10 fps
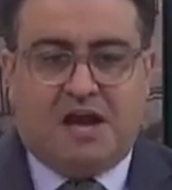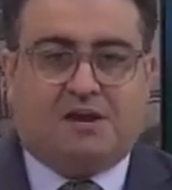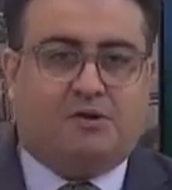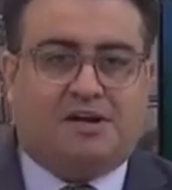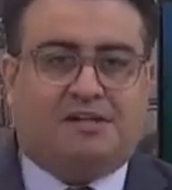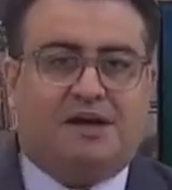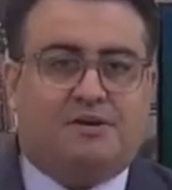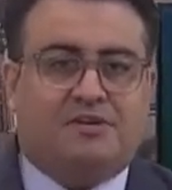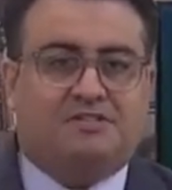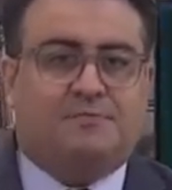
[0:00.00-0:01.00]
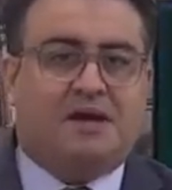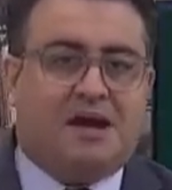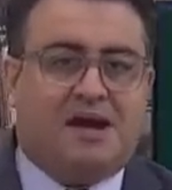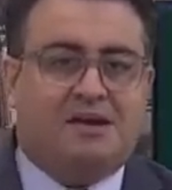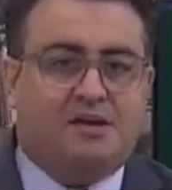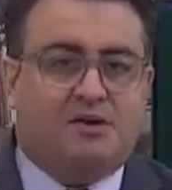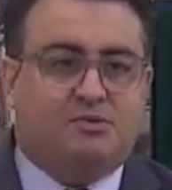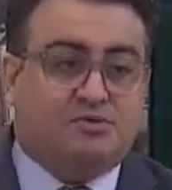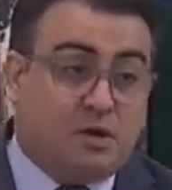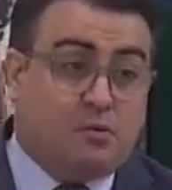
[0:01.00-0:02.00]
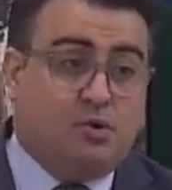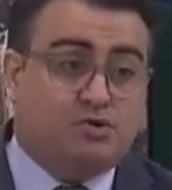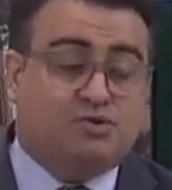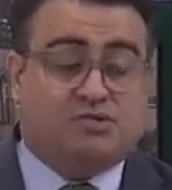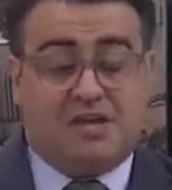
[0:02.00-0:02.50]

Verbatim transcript: Agora, claro, é esperar os recursos,